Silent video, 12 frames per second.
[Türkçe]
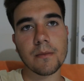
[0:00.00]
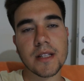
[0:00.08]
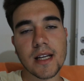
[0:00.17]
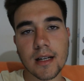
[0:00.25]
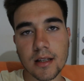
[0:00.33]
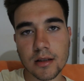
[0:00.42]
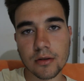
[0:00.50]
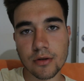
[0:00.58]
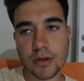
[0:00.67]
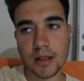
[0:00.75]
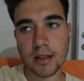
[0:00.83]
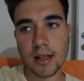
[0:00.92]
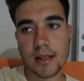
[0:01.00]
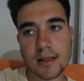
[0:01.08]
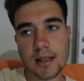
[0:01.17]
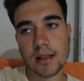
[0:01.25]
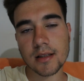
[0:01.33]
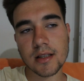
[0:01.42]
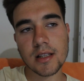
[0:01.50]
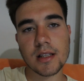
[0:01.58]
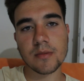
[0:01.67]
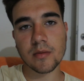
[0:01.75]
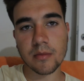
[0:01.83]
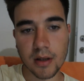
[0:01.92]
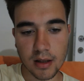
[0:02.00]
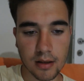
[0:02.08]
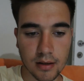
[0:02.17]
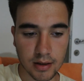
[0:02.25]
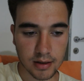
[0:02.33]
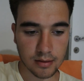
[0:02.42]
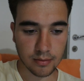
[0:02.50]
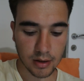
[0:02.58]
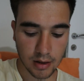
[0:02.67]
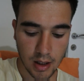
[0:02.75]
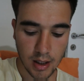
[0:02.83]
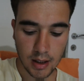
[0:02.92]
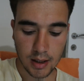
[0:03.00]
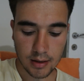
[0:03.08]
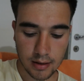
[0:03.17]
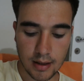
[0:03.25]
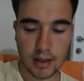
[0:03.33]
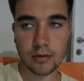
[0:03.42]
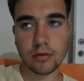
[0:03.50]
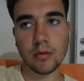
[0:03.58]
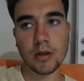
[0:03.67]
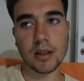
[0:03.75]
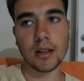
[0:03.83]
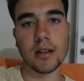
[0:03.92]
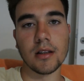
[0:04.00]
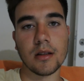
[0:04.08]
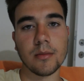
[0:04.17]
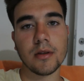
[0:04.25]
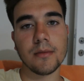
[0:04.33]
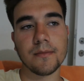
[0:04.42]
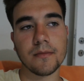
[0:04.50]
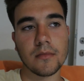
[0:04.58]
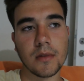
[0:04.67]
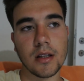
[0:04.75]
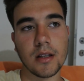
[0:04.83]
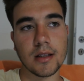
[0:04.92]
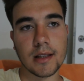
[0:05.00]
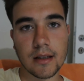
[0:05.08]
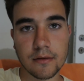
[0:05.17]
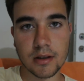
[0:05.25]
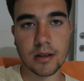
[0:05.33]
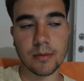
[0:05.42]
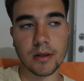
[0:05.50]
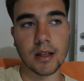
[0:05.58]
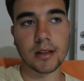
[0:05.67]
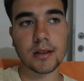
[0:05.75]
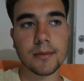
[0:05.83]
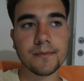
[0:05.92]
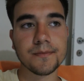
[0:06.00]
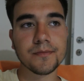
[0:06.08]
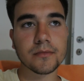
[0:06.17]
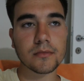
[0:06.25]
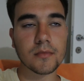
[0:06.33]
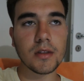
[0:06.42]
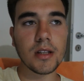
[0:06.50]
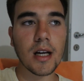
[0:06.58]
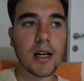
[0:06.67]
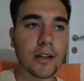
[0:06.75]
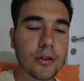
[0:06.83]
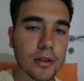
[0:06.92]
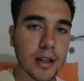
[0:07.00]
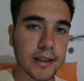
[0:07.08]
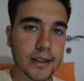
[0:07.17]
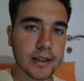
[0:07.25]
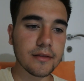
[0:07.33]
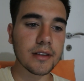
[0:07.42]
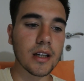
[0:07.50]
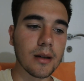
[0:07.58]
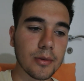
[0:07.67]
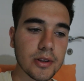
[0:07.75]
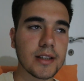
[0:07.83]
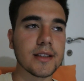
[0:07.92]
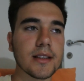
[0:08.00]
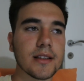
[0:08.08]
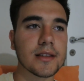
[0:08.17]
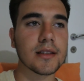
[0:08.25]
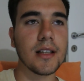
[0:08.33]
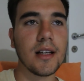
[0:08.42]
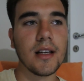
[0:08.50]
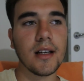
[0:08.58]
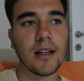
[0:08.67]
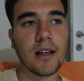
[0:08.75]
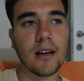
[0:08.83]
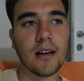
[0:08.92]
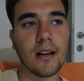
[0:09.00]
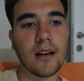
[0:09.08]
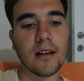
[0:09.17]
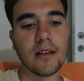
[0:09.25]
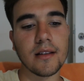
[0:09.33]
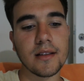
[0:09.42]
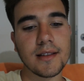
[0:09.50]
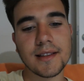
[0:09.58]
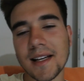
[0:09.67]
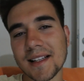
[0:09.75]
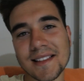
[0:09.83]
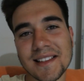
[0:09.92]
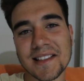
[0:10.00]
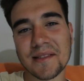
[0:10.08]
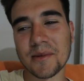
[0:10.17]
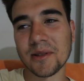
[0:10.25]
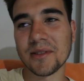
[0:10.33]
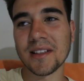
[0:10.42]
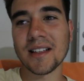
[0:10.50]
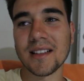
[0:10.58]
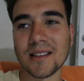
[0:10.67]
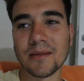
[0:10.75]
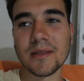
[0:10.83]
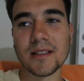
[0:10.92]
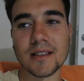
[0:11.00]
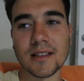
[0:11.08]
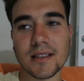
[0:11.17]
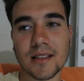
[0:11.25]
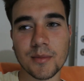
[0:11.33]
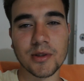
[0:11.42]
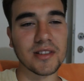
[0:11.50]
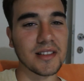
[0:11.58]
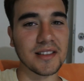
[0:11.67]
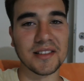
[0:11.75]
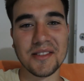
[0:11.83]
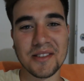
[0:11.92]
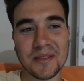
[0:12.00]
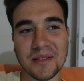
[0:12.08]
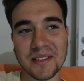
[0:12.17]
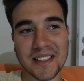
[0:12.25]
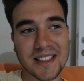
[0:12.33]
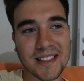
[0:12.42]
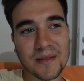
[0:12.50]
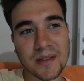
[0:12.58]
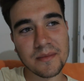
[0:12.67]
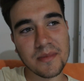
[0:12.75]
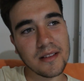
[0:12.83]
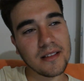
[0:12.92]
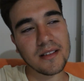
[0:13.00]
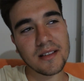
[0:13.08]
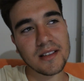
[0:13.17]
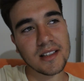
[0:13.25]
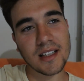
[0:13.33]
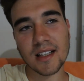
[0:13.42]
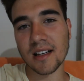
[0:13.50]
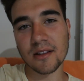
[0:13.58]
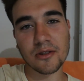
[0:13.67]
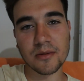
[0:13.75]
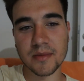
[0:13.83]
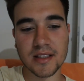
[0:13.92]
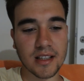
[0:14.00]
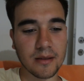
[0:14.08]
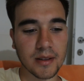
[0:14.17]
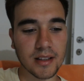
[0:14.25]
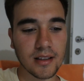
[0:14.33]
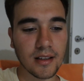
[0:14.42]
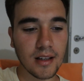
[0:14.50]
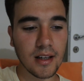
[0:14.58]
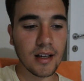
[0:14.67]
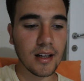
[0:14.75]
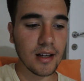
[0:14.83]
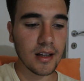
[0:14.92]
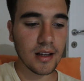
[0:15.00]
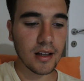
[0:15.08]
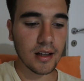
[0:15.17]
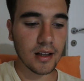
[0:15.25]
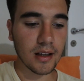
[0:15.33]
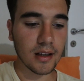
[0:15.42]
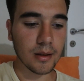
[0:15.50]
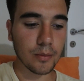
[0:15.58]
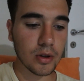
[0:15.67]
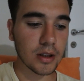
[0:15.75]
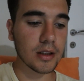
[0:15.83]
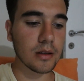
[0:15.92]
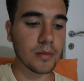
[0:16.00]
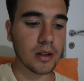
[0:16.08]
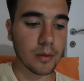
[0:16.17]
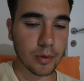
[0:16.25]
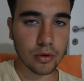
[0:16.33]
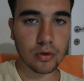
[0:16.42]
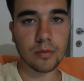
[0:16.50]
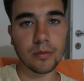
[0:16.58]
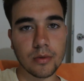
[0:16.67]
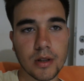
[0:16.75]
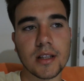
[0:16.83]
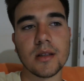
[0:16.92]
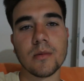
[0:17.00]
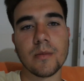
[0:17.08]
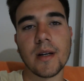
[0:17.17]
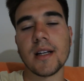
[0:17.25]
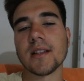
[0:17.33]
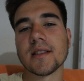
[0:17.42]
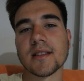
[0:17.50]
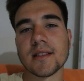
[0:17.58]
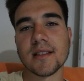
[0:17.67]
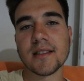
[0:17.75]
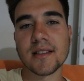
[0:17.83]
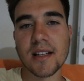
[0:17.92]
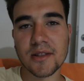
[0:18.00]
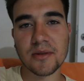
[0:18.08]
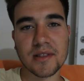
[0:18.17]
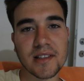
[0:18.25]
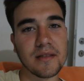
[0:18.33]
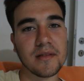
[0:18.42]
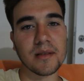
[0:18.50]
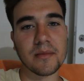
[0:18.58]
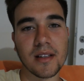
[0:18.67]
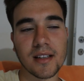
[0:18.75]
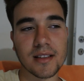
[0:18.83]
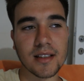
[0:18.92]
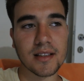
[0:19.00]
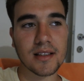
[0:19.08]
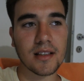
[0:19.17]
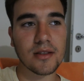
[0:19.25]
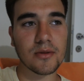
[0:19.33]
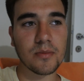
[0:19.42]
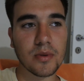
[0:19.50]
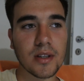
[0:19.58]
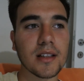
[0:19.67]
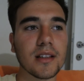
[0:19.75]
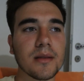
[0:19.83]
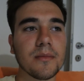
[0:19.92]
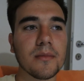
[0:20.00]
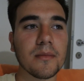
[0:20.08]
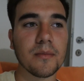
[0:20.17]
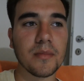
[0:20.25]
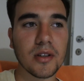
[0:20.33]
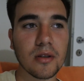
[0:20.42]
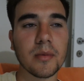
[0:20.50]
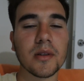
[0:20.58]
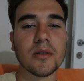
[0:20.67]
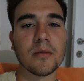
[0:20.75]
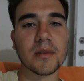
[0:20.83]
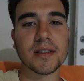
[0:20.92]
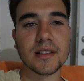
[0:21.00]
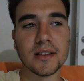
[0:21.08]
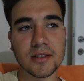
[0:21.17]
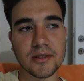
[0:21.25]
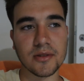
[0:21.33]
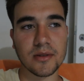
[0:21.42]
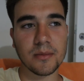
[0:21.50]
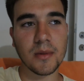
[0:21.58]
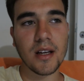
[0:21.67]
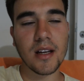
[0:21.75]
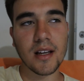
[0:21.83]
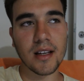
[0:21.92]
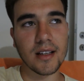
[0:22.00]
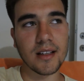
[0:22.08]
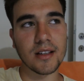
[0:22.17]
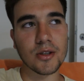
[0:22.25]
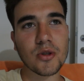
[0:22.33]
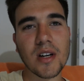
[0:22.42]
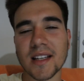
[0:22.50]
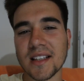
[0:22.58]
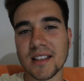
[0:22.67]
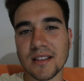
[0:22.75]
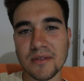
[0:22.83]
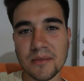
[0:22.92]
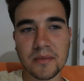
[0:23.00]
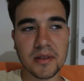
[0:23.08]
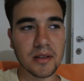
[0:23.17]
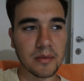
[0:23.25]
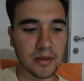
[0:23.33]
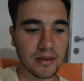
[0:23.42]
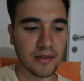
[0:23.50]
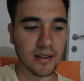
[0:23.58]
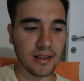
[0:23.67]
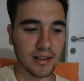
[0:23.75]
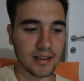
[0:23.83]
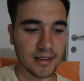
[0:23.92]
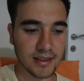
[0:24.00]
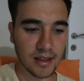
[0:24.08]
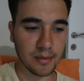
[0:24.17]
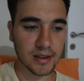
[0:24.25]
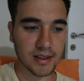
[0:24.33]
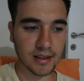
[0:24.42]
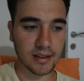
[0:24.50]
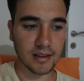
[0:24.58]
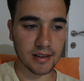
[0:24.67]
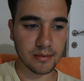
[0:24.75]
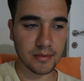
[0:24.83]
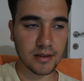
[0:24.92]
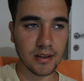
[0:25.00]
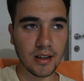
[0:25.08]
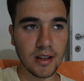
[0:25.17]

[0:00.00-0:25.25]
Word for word: tek kanal üzerinden sadece ismimi markalaştırmak. Diğer tüm kanallarımı e, dev dışı bıraktım. Ali Koler TV'ye aboneyseniz e, isterseniz abone olarak kalabilirsiniz abone sayısını düşürmek için ama bir yararı olmayacak bana. E, bu kanalıma abone olup bu kanalımı paylaşırsanız daha çok sevinirim arkadaşlar. Bu kanalım 1000 abone olmasını istiyorum. E, şu anki hedefim 1000 abone ve izlenme sayılarımı